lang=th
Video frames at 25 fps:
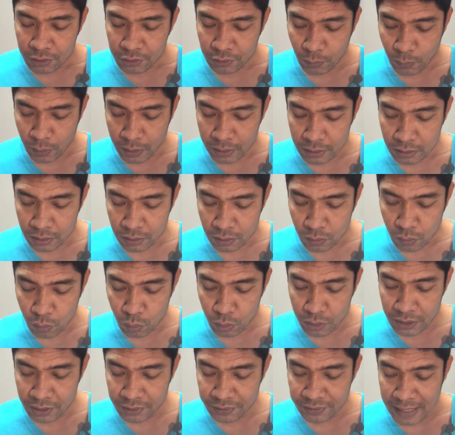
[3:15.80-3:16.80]
ส่วน
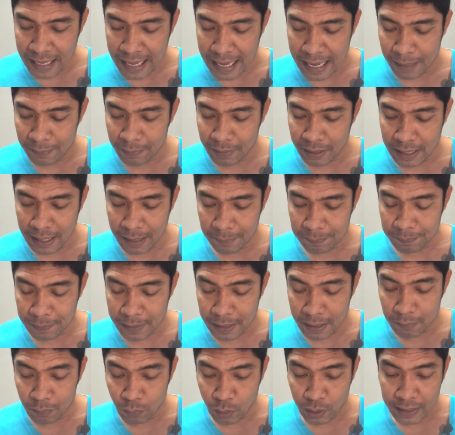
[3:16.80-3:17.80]
คู่ที่3นะครับ
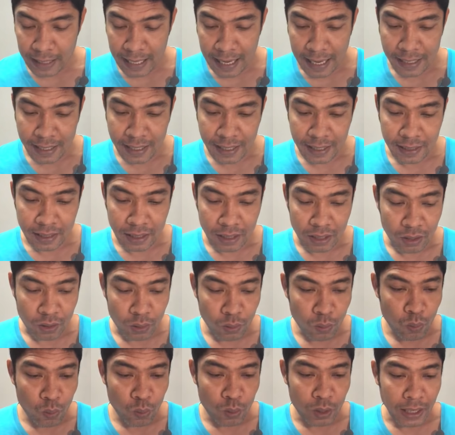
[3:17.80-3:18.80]
เป็นมวยแทนอีกหนึ่ง
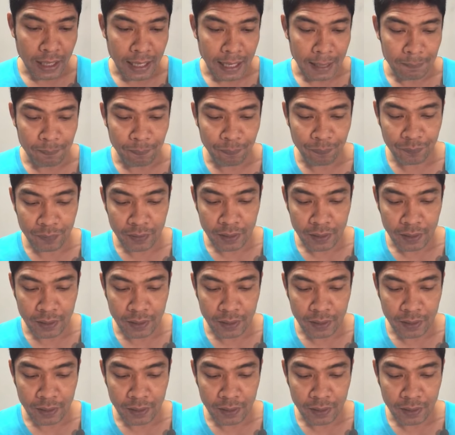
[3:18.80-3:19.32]
คู่นะครับ